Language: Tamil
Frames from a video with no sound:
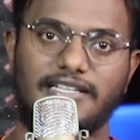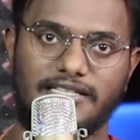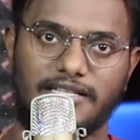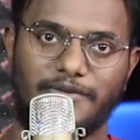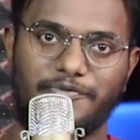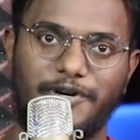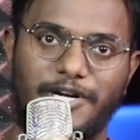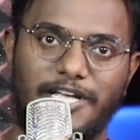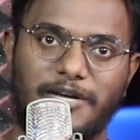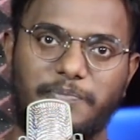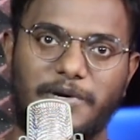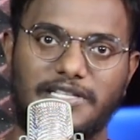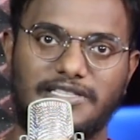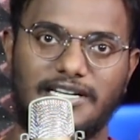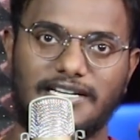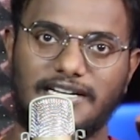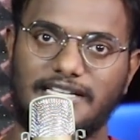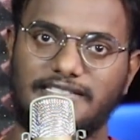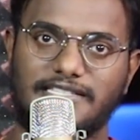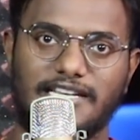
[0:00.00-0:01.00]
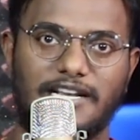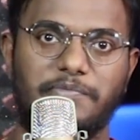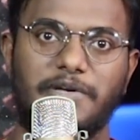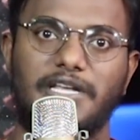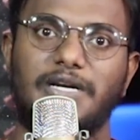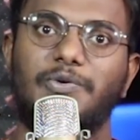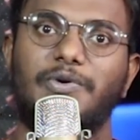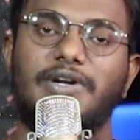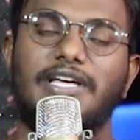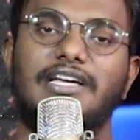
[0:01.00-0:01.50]
இந்த வீடியோ பார்த்துட்டு இருக்க சில
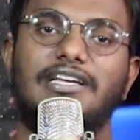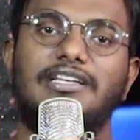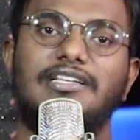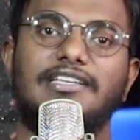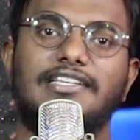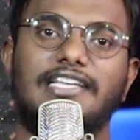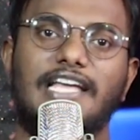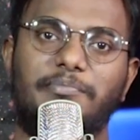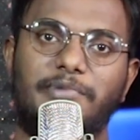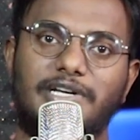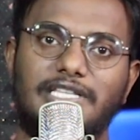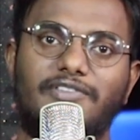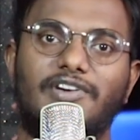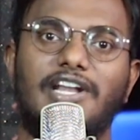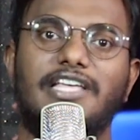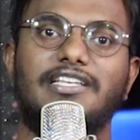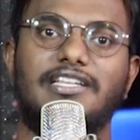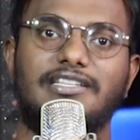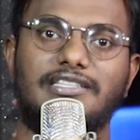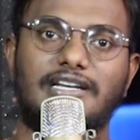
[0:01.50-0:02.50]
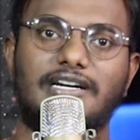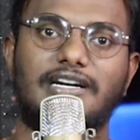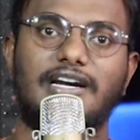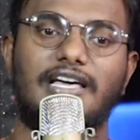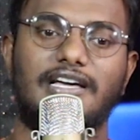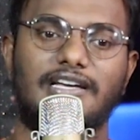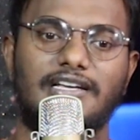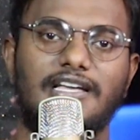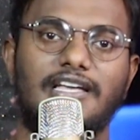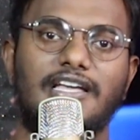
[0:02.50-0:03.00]
பேர் கூட ஏமாந்தவங்களாக
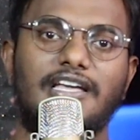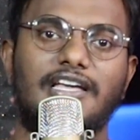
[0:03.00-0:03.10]
இருந்திருக்கலாம்